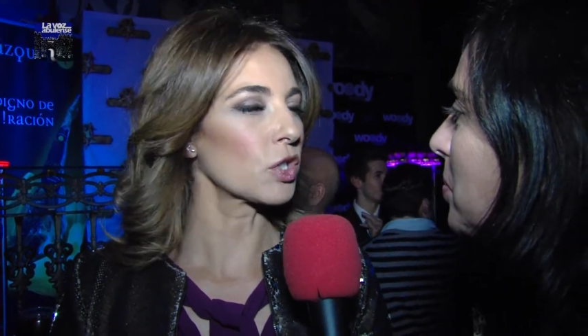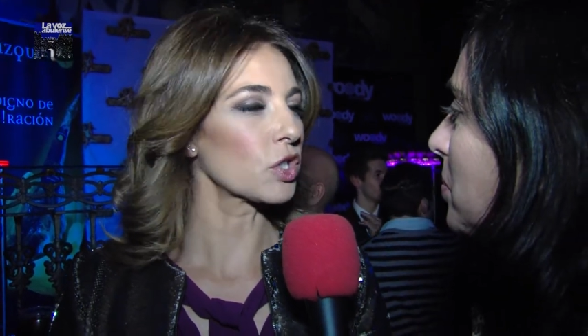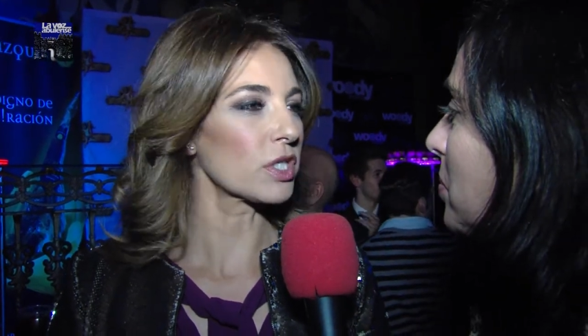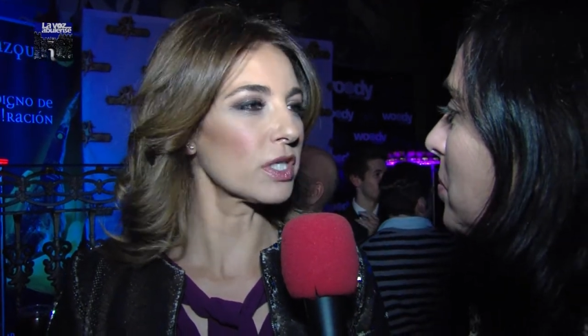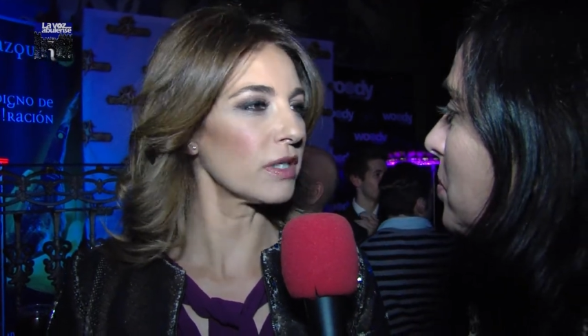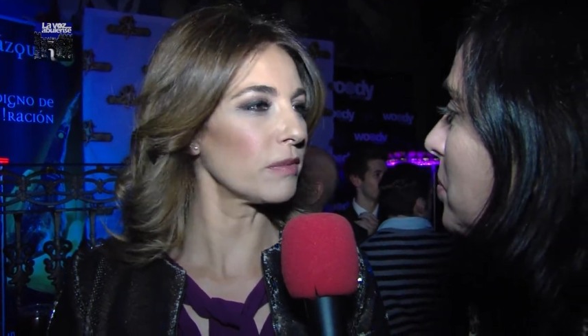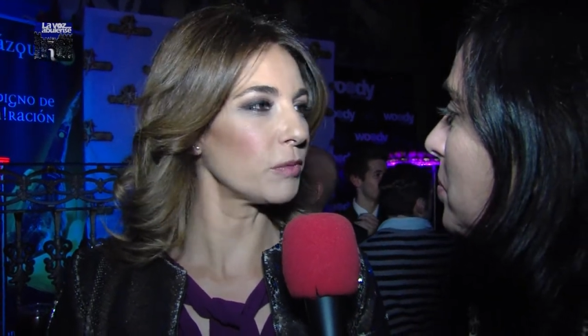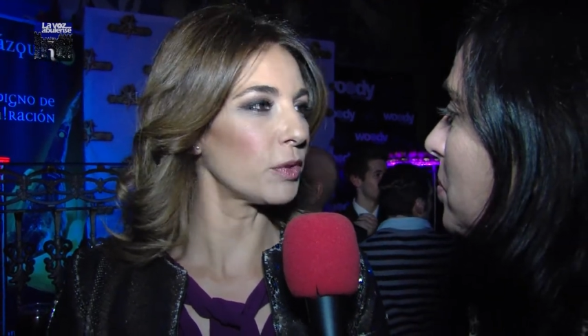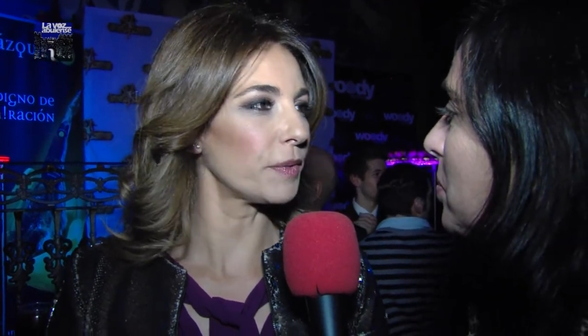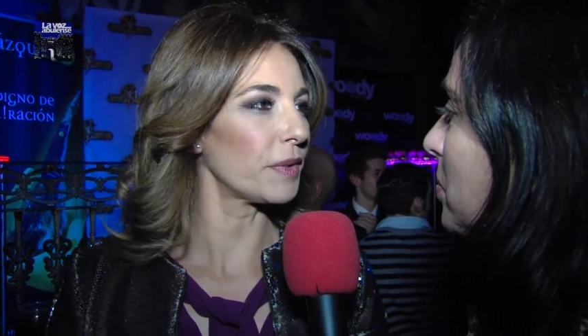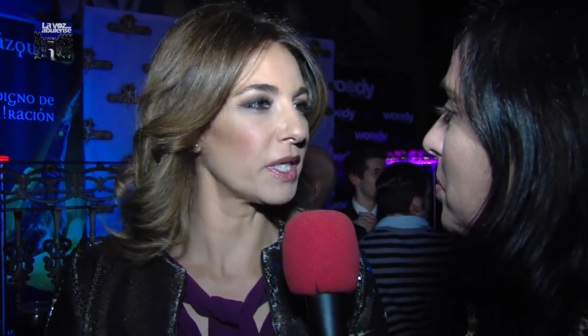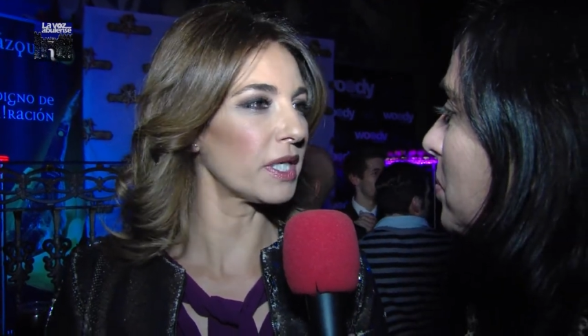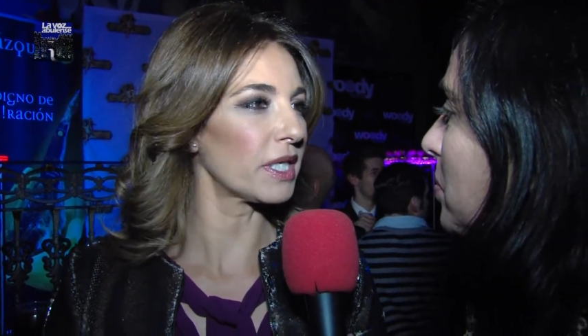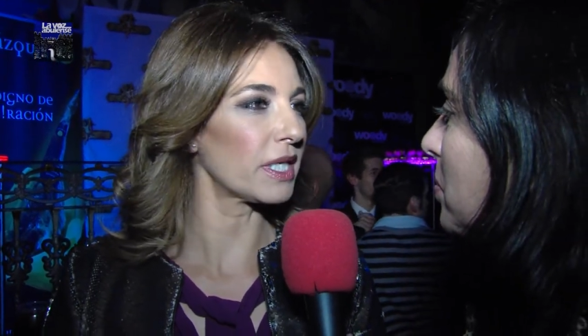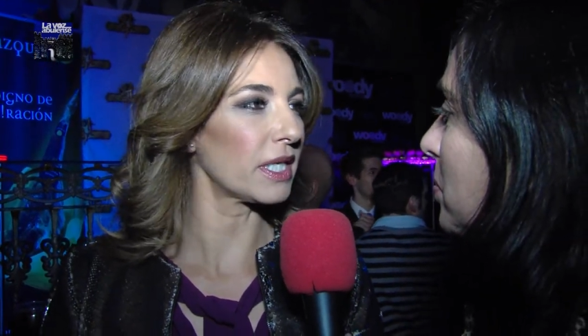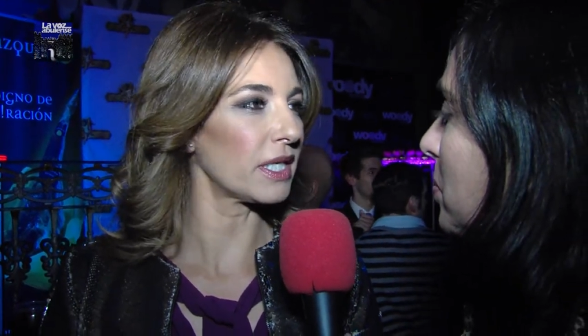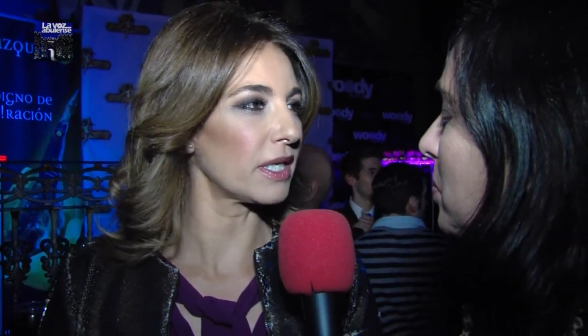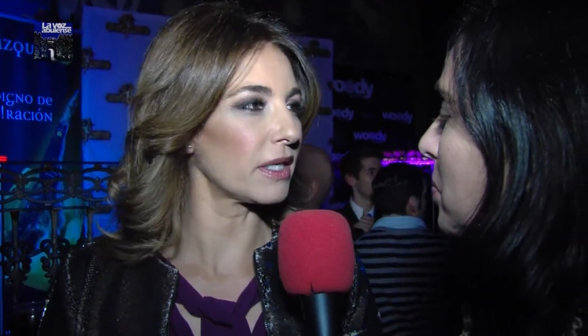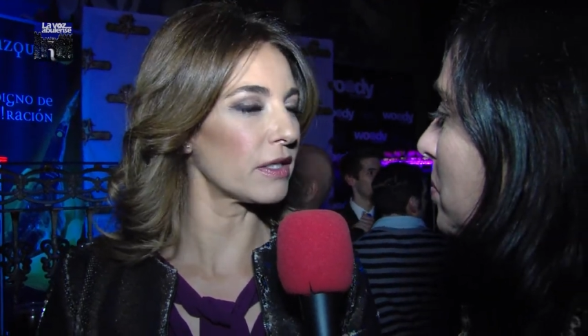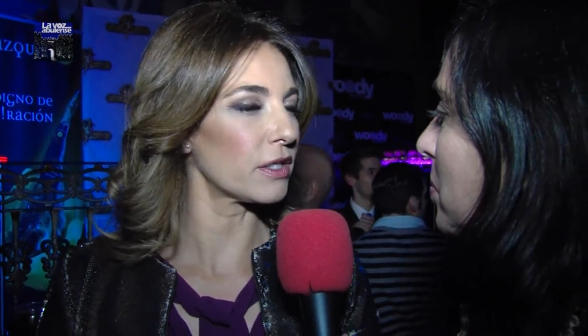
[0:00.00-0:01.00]
no sé muy bien
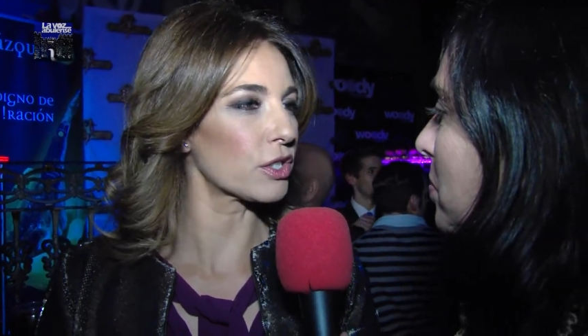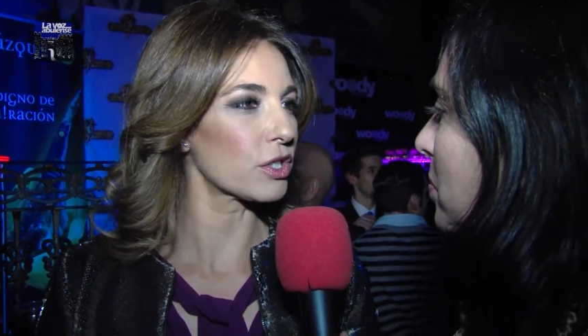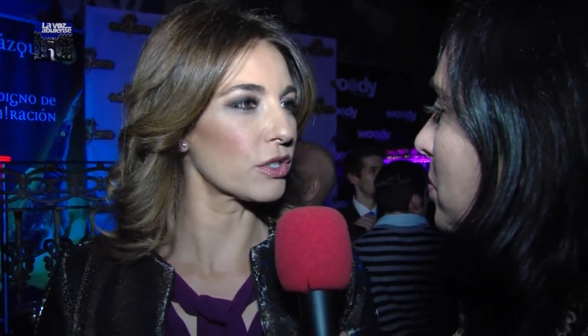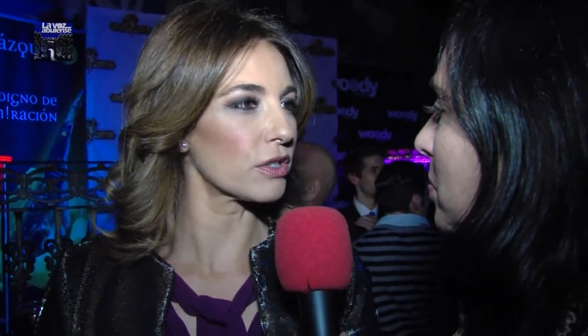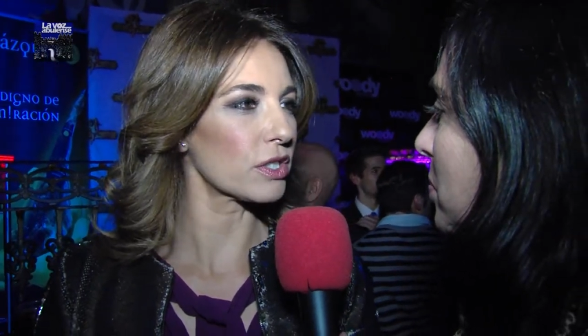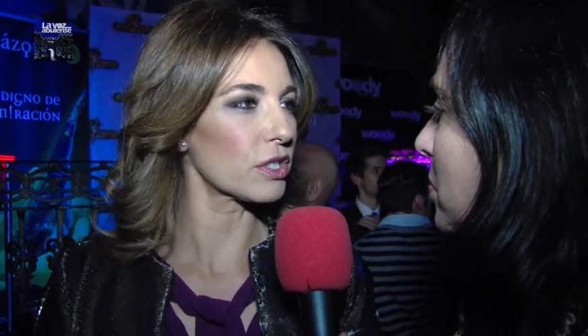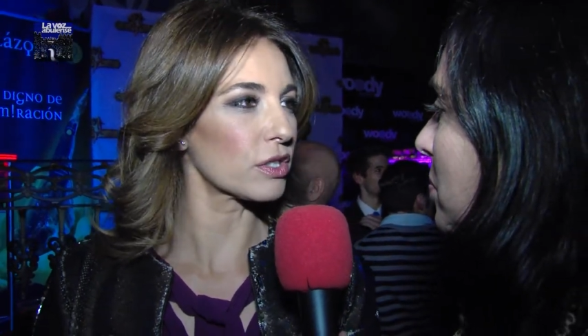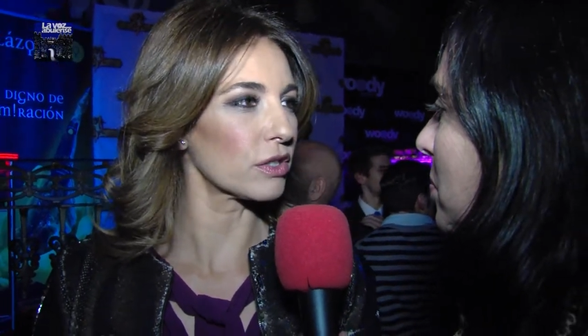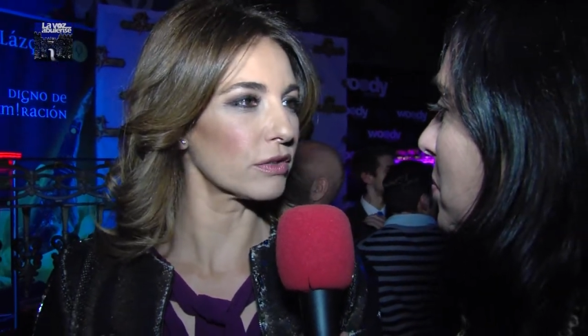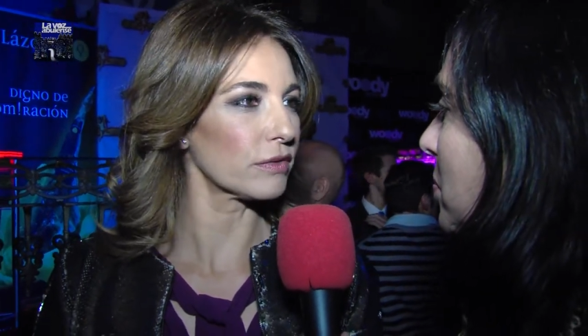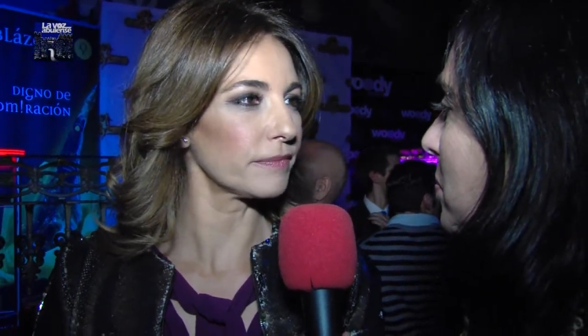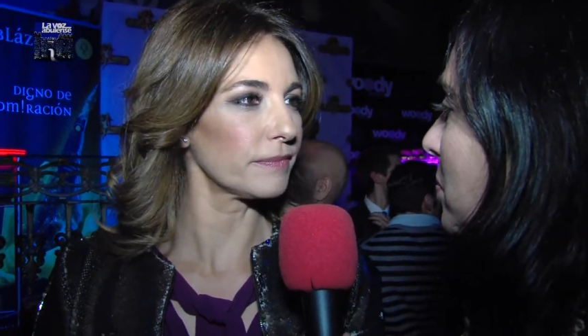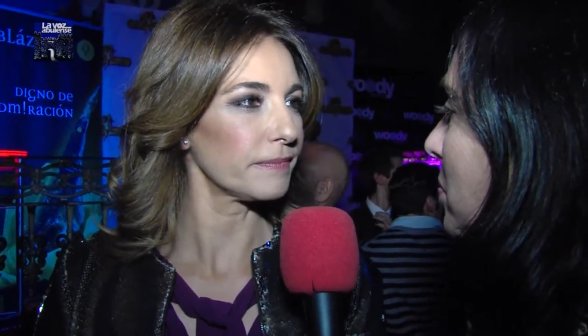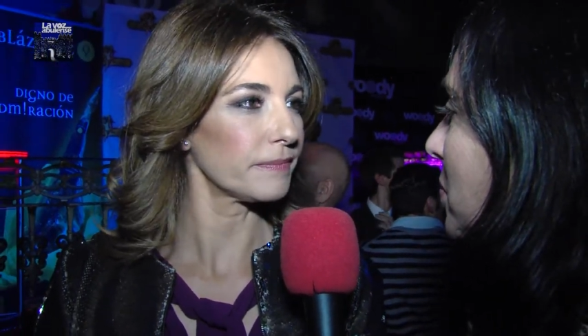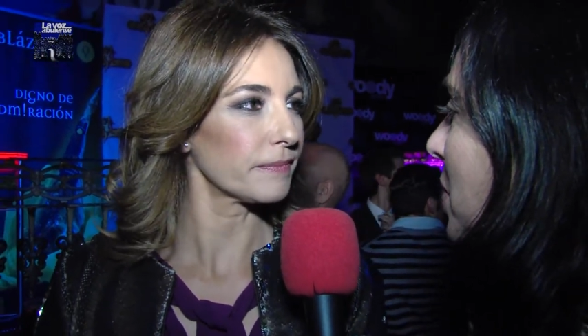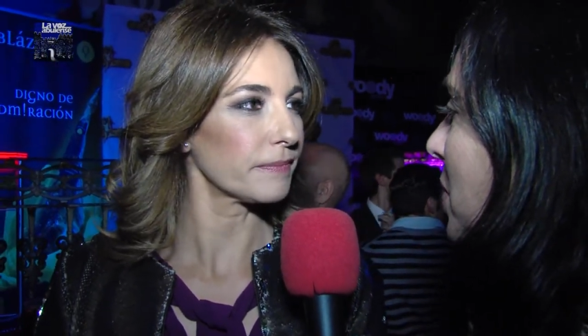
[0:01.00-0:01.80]
quién ha dicho eso.